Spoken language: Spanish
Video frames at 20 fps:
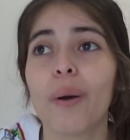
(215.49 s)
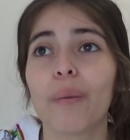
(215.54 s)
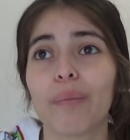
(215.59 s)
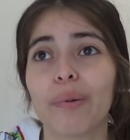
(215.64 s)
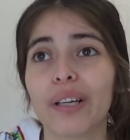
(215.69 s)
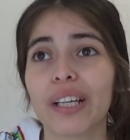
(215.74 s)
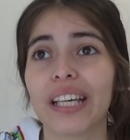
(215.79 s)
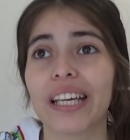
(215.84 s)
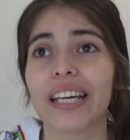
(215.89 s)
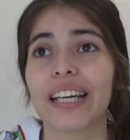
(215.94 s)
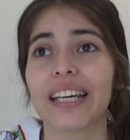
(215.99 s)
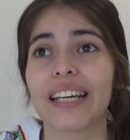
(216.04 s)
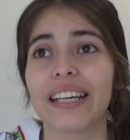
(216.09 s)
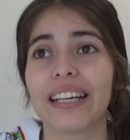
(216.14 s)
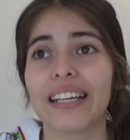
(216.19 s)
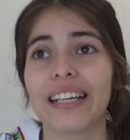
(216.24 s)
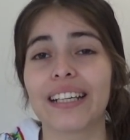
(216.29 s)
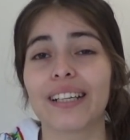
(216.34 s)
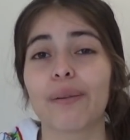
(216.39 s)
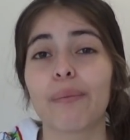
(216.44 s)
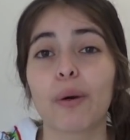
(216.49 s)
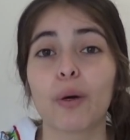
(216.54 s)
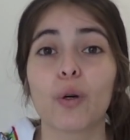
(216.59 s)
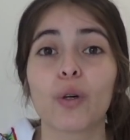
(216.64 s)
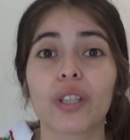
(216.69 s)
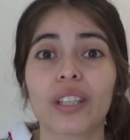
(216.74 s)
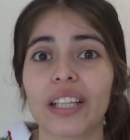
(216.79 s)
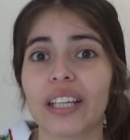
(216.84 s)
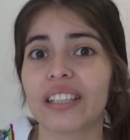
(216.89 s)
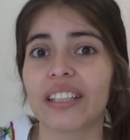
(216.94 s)
porque eh, no me
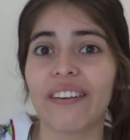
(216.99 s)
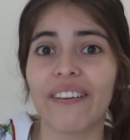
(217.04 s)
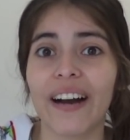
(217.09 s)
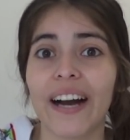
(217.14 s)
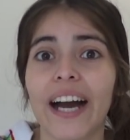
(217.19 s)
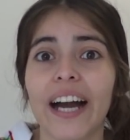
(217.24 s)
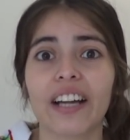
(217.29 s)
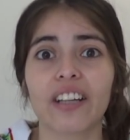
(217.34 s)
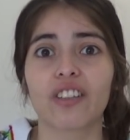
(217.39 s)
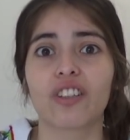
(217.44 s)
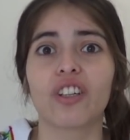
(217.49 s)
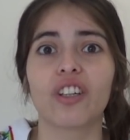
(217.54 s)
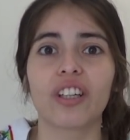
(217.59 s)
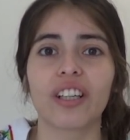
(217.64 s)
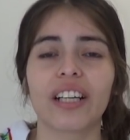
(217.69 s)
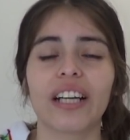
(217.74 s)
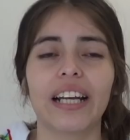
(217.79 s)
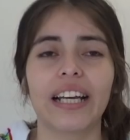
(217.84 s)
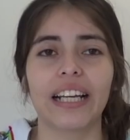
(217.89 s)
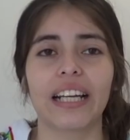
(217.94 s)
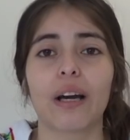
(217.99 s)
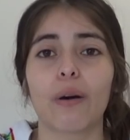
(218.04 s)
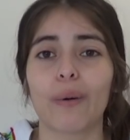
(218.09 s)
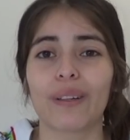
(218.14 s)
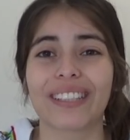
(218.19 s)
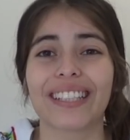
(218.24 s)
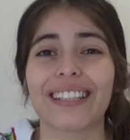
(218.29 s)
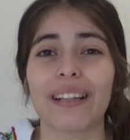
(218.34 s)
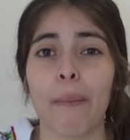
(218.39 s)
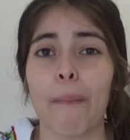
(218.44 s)
gusta trabajar con eh, la
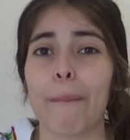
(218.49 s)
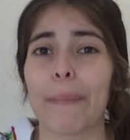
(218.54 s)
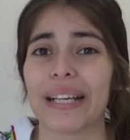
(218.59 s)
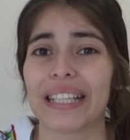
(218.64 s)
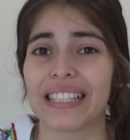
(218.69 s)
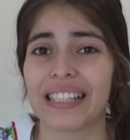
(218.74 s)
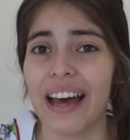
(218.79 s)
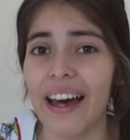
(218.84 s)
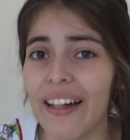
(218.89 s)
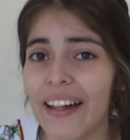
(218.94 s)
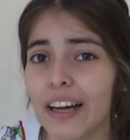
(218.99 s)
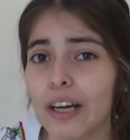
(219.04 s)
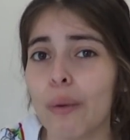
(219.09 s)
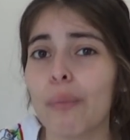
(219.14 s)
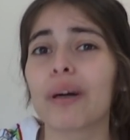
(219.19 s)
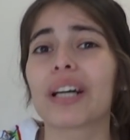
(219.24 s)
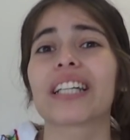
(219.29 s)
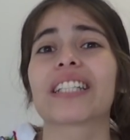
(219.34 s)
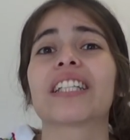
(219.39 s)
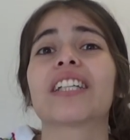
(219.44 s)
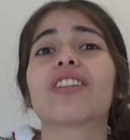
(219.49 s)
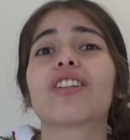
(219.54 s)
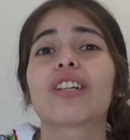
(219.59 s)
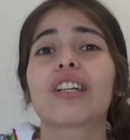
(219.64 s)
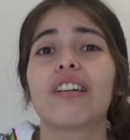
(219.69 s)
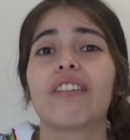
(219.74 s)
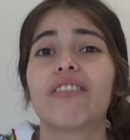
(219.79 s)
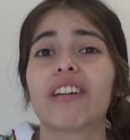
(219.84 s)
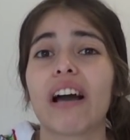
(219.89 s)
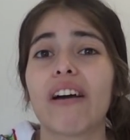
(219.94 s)
guata tan pesada, como que siento
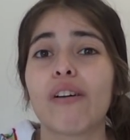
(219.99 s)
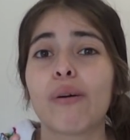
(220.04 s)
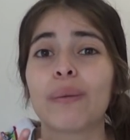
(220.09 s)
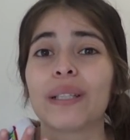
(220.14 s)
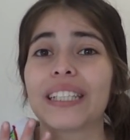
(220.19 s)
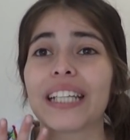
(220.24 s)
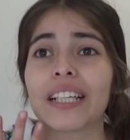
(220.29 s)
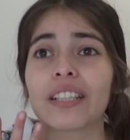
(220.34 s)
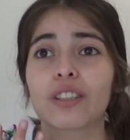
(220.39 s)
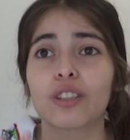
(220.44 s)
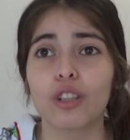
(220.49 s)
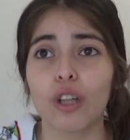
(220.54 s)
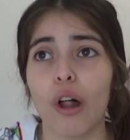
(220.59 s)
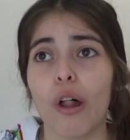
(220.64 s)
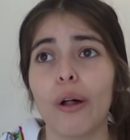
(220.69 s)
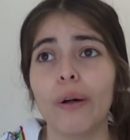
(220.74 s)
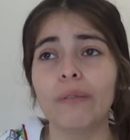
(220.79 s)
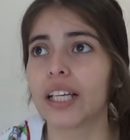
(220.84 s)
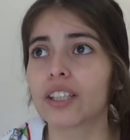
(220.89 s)
que lo voy a vomitar todo.